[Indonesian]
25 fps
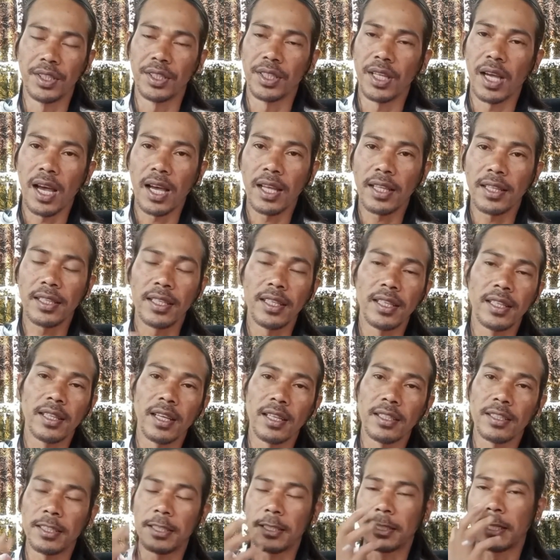di saat
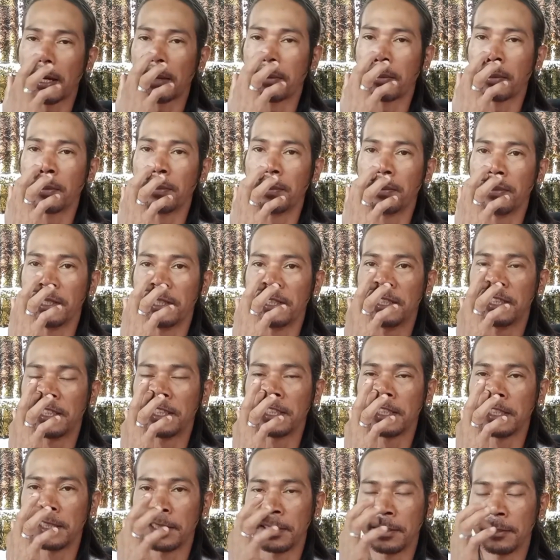kita sedang
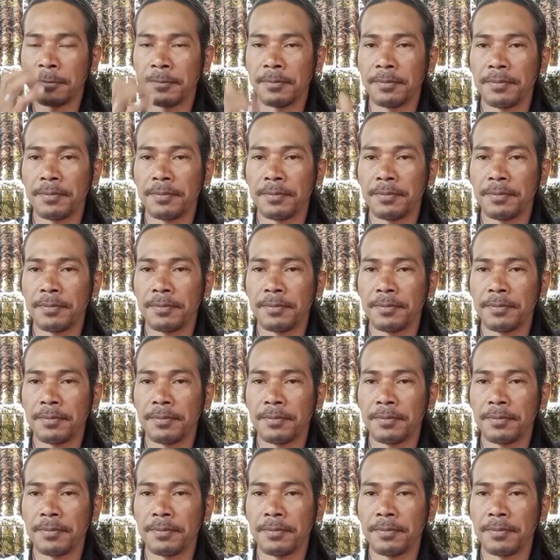membenci